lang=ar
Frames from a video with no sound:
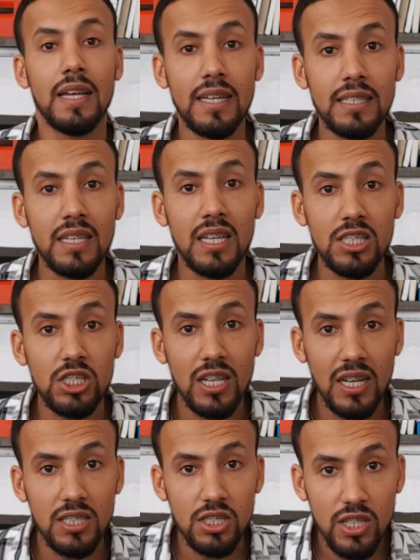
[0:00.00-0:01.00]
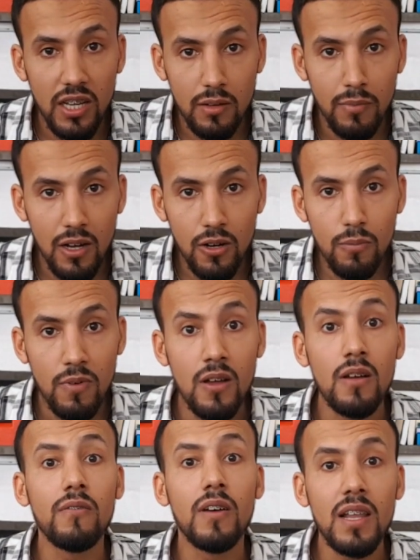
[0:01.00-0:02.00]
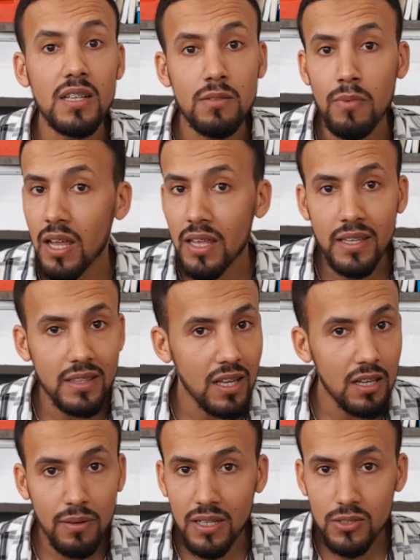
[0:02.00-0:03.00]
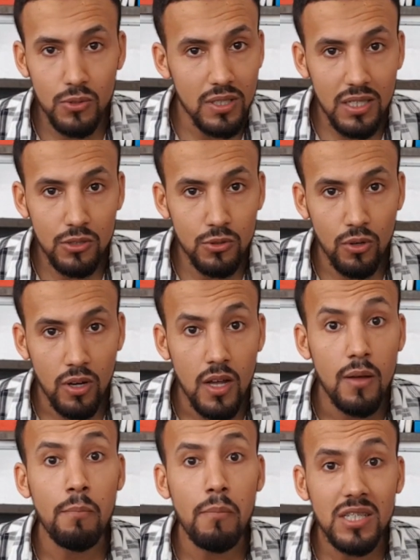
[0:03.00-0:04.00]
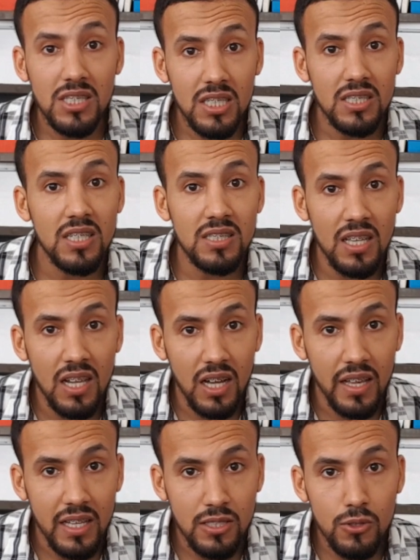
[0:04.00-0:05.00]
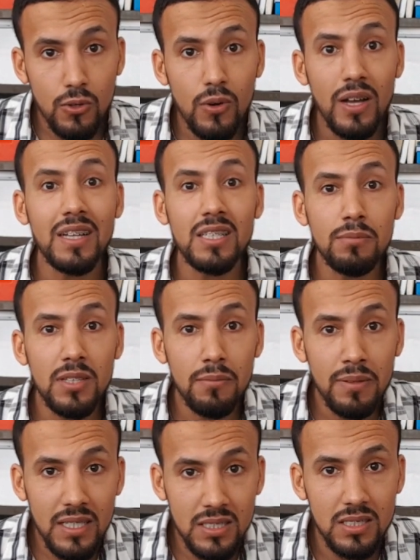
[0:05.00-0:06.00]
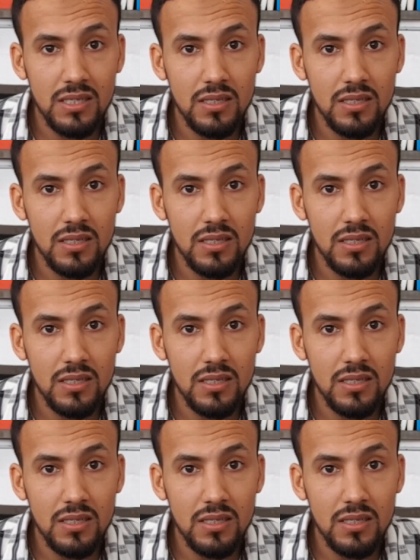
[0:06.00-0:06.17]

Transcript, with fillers: اذا الشيء اللي غادي نشارك معكم فلازم على اي طالب خاصو ياخذو ماشي حتى يسالي قرايته عاد يبدا يبحث